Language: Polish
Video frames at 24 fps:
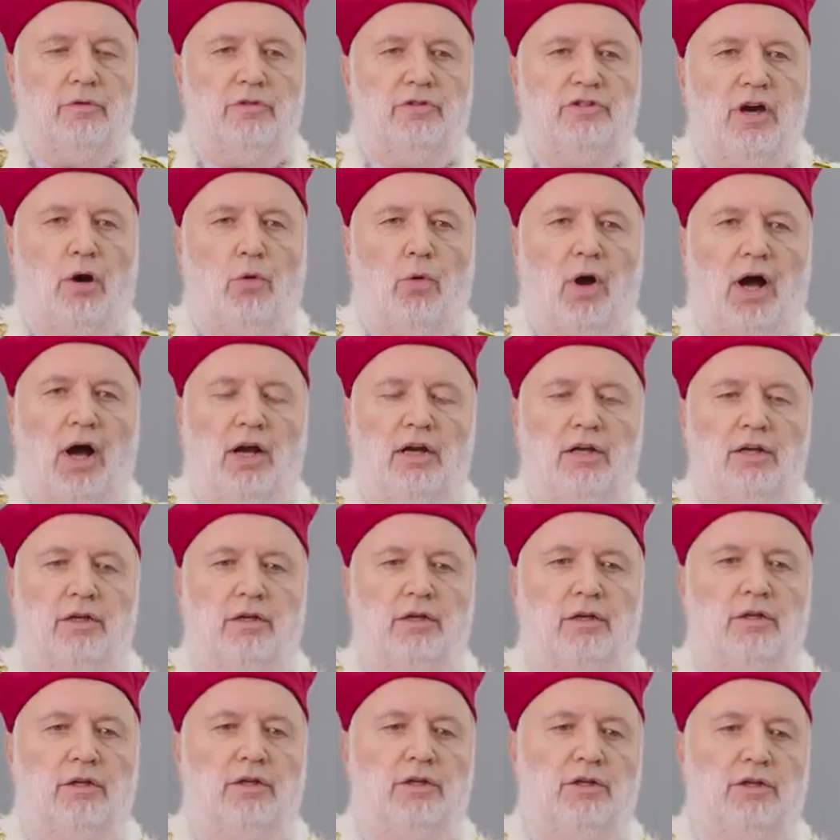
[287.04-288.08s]

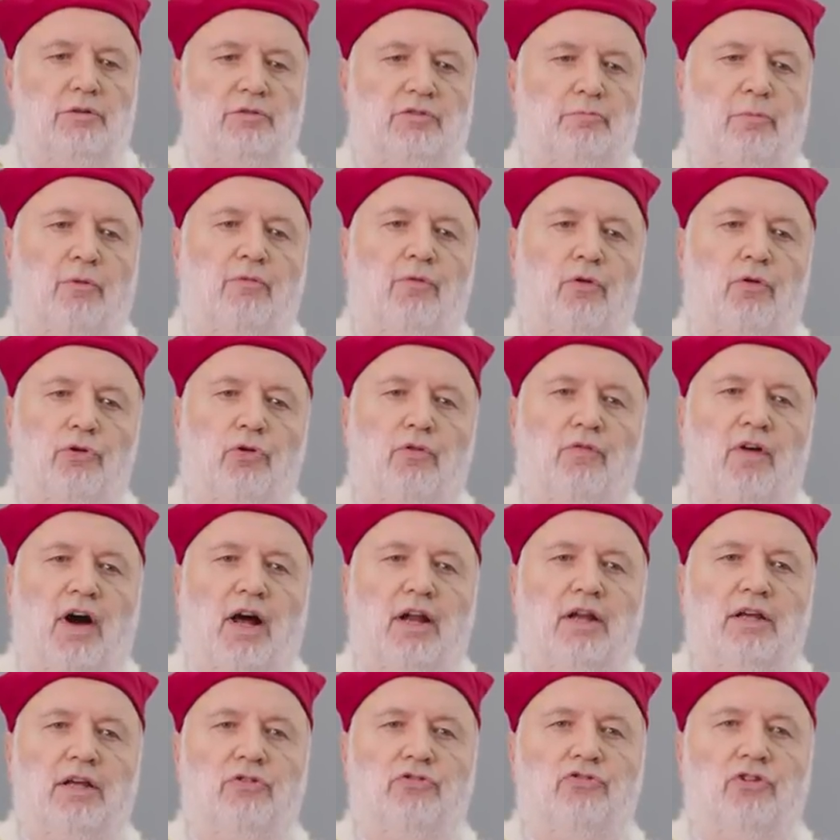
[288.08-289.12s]
działali i
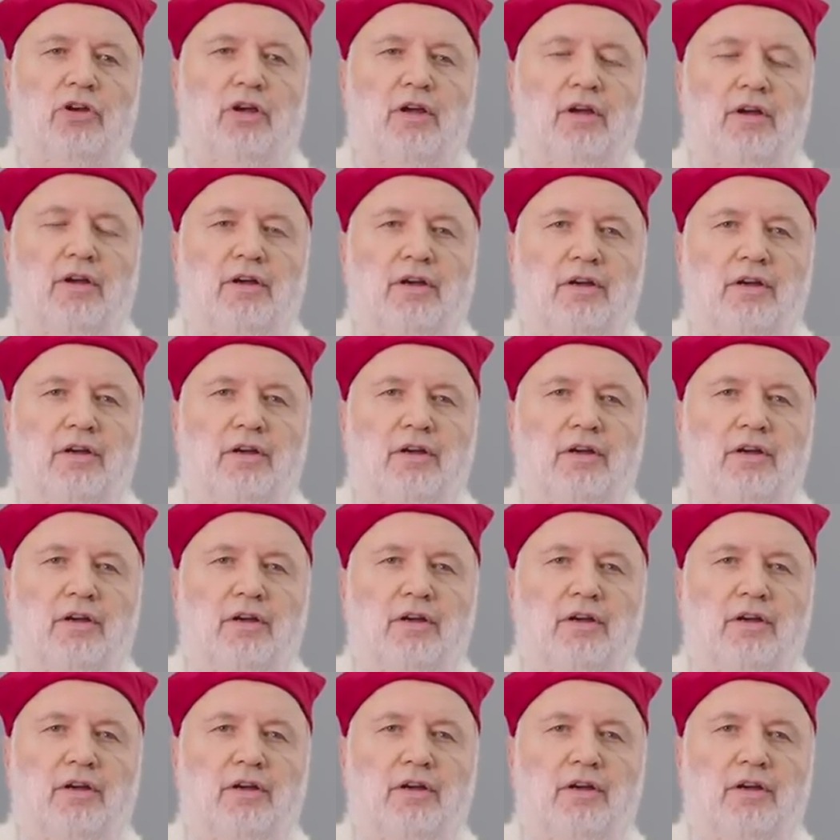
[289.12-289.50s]
spowodowali, że